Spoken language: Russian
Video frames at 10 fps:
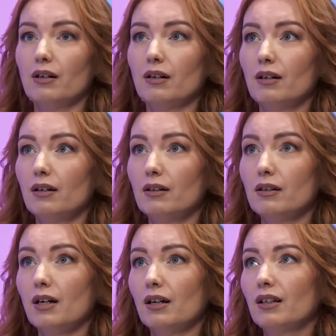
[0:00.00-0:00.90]

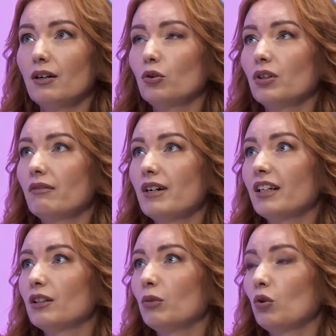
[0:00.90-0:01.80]
э, когда он
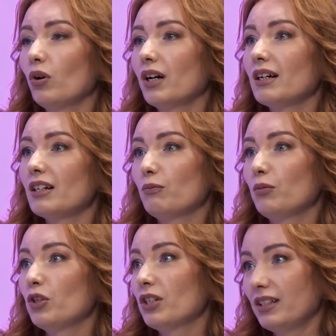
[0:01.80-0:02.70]
говорит много
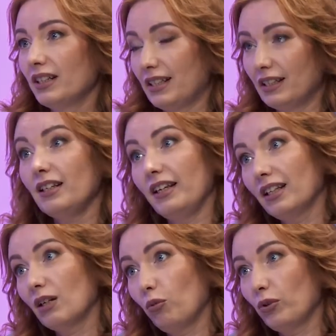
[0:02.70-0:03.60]
частиц «не»,
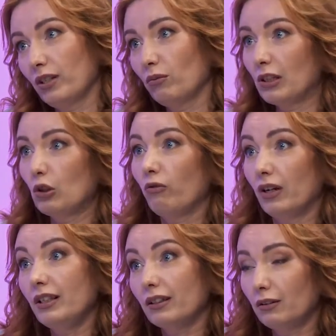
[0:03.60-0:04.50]
допустим, и слова
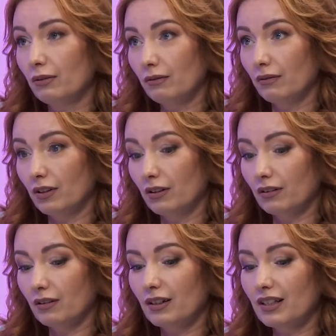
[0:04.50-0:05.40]
«нет»,
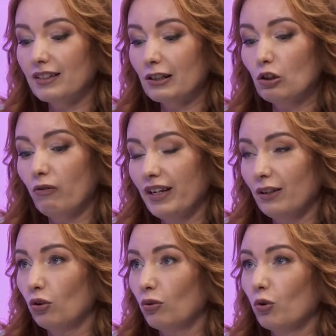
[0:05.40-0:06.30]
кстати, слова
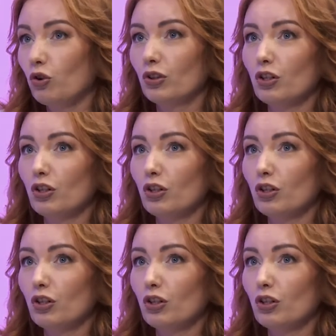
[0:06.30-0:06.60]
нет, оно может